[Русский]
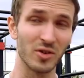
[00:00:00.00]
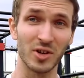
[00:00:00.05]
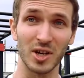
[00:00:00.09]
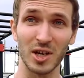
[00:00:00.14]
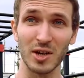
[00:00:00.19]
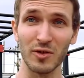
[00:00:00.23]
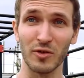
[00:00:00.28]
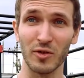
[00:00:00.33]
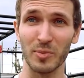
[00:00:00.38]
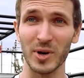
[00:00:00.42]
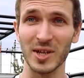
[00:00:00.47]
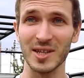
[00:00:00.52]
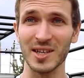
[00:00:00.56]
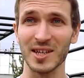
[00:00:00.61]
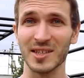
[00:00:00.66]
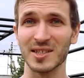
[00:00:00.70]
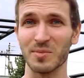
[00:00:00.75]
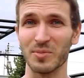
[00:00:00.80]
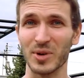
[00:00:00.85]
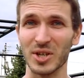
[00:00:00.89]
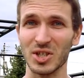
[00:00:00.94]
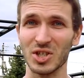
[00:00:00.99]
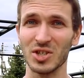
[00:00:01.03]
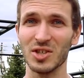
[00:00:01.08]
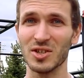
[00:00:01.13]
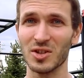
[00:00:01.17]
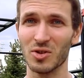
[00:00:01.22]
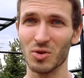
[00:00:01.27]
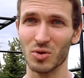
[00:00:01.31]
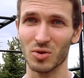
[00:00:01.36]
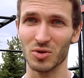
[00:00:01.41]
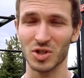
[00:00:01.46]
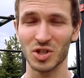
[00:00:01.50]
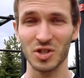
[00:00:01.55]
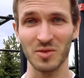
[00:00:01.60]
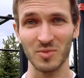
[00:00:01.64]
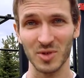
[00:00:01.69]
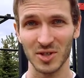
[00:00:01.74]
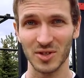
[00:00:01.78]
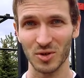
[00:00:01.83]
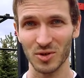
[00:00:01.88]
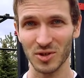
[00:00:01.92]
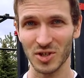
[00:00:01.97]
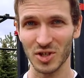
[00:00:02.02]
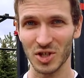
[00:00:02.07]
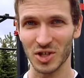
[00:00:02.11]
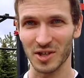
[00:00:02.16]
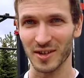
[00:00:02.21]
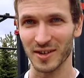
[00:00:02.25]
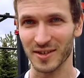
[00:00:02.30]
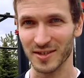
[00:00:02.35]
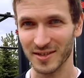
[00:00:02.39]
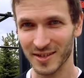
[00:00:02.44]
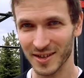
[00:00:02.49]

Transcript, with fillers: грифа поднялся почти до жима соточки,